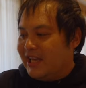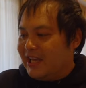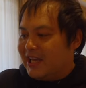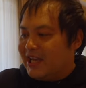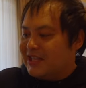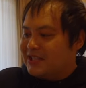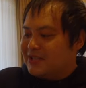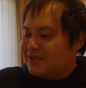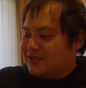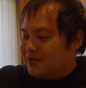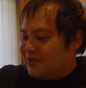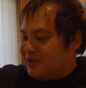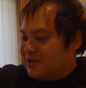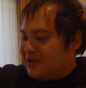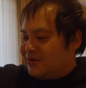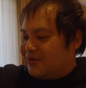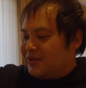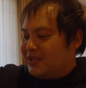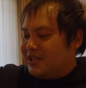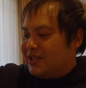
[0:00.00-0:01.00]
かつ、
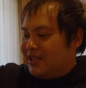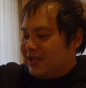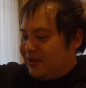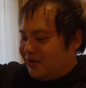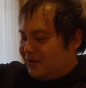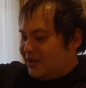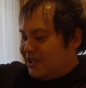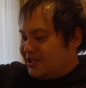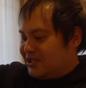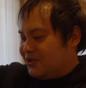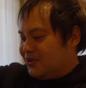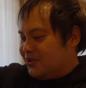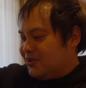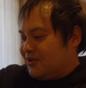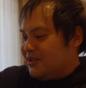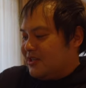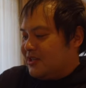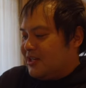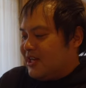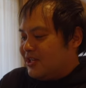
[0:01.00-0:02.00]
こういったね、お菓子の
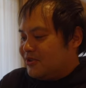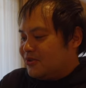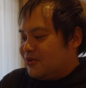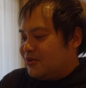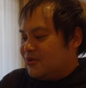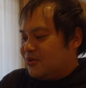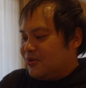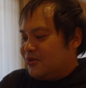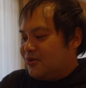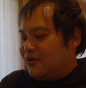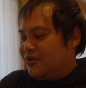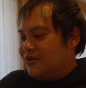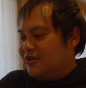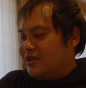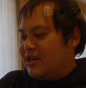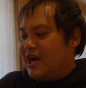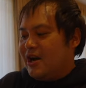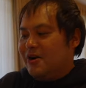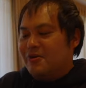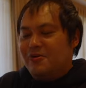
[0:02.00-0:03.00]
アソートの
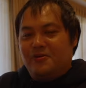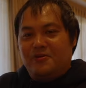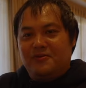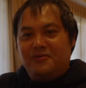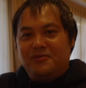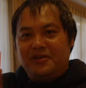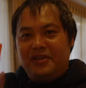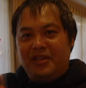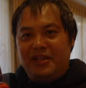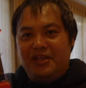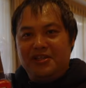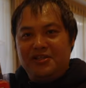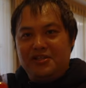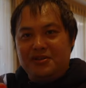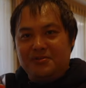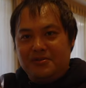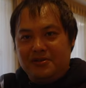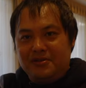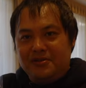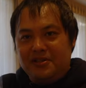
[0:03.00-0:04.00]
缶を人
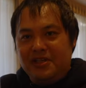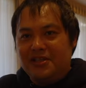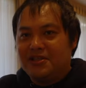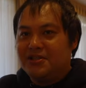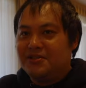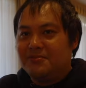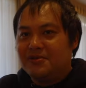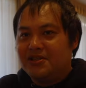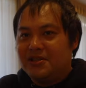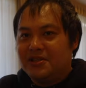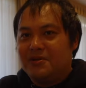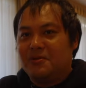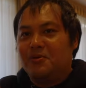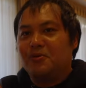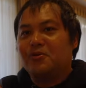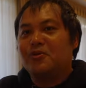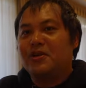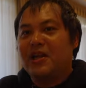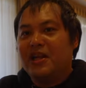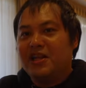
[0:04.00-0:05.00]
数分、人数分っていうの
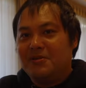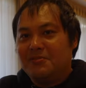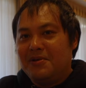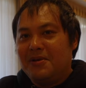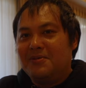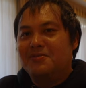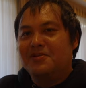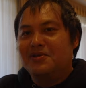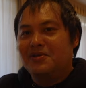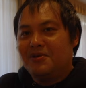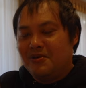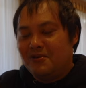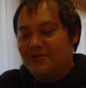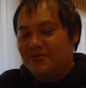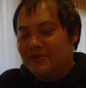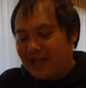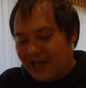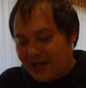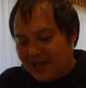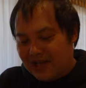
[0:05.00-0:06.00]
は大人2名分の
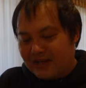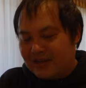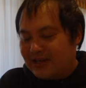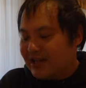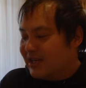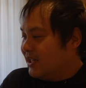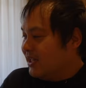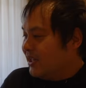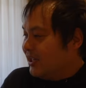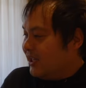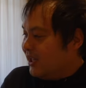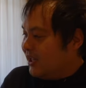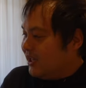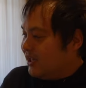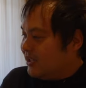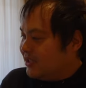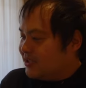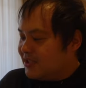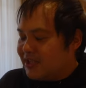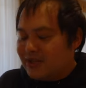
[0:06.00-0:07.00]
2缶、
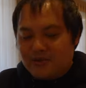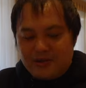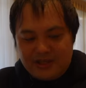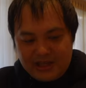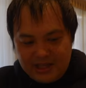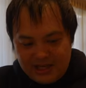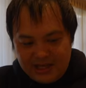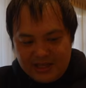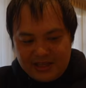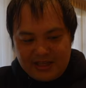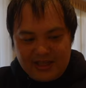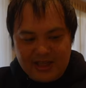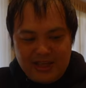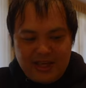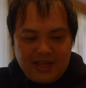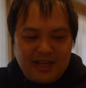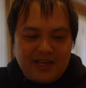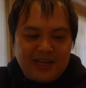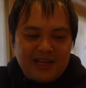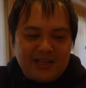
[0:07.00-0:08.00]
えー、2セットいただい
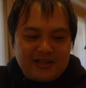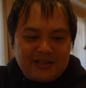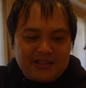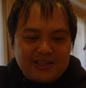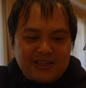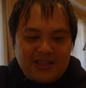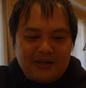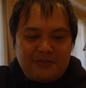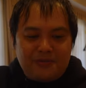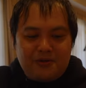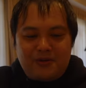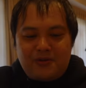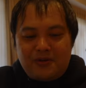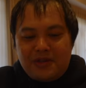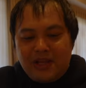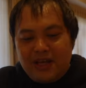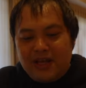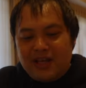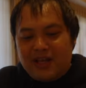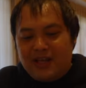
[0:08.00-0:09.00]
て、好きなものを
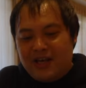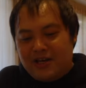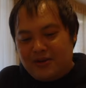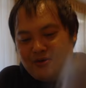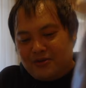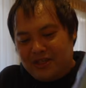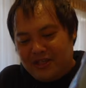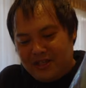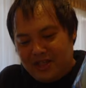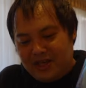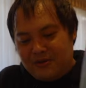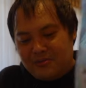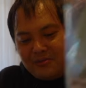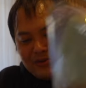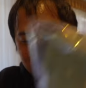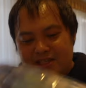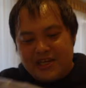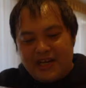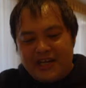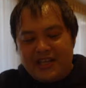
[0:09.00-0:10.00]
ね、あの2点お
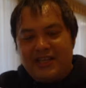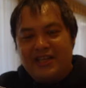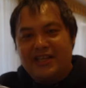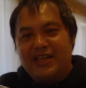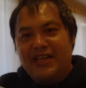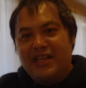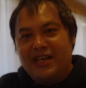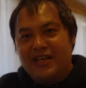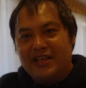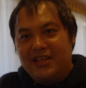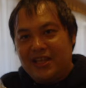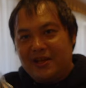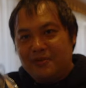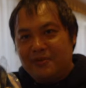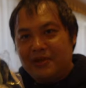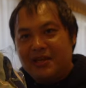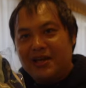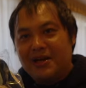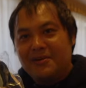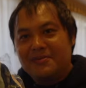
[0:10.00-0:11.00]
持ち帰りいただいて、
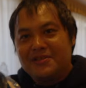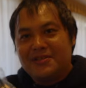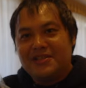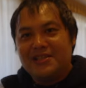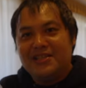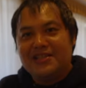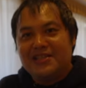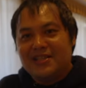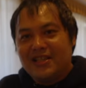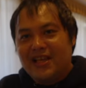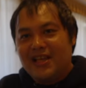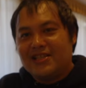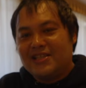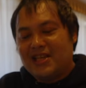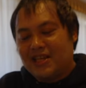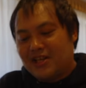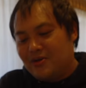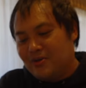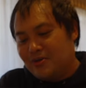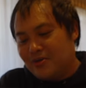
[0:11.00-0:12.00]
ウェルカムスイーツで
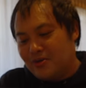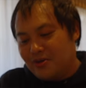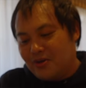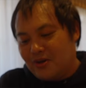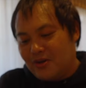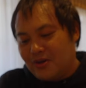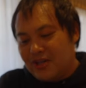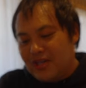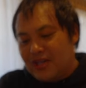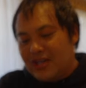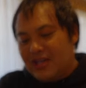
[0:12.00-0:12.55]
先ほどの